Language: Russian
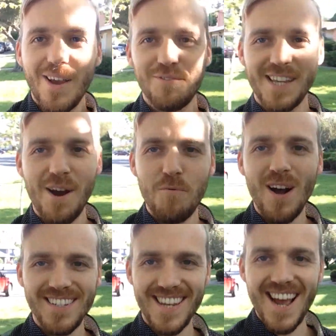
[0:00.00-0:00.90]
Всем
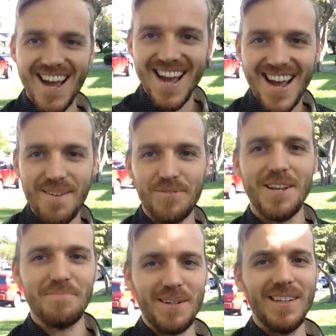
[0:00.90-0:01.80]
what's up!
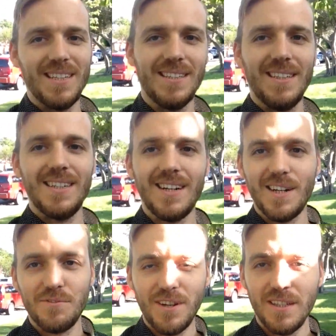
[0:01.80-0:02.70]
Всем привет, это Илья
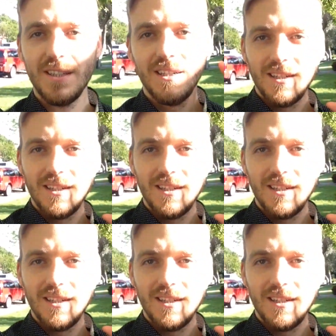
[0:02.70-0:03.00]
Карифан.